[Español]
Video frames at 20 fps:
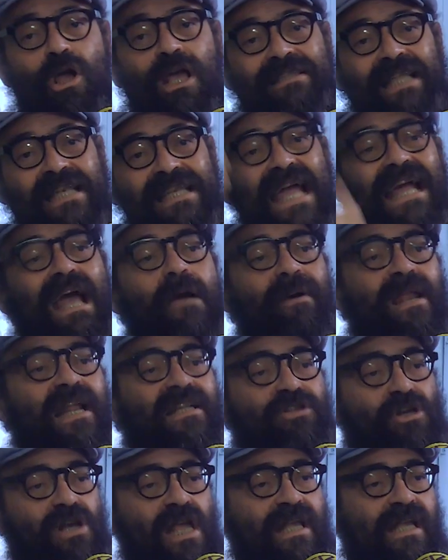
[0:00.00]
tenía que haber
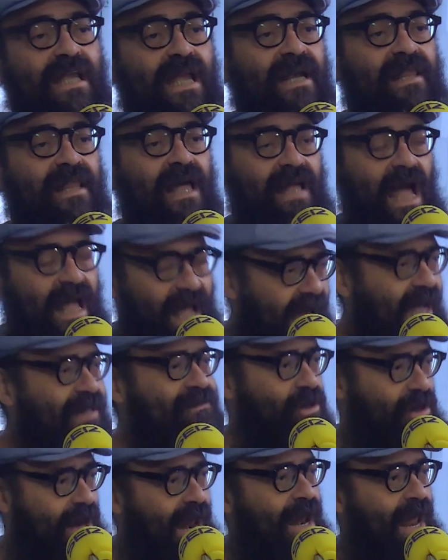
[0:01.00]
hecho la izquierda, a,
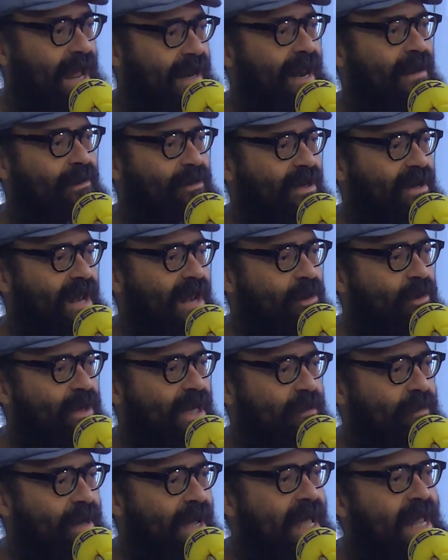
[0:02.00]
esto es a, lo
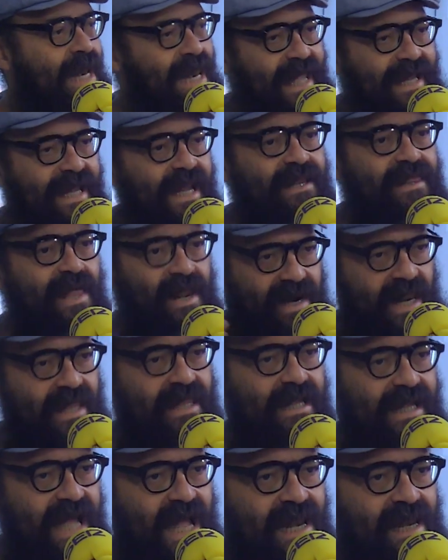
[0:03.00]
que iba. La izquierda
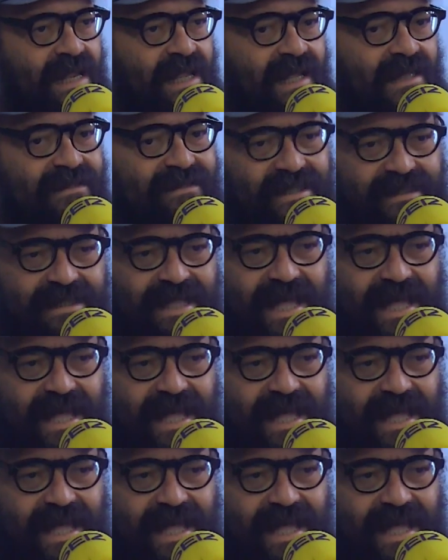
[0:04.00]
radical se está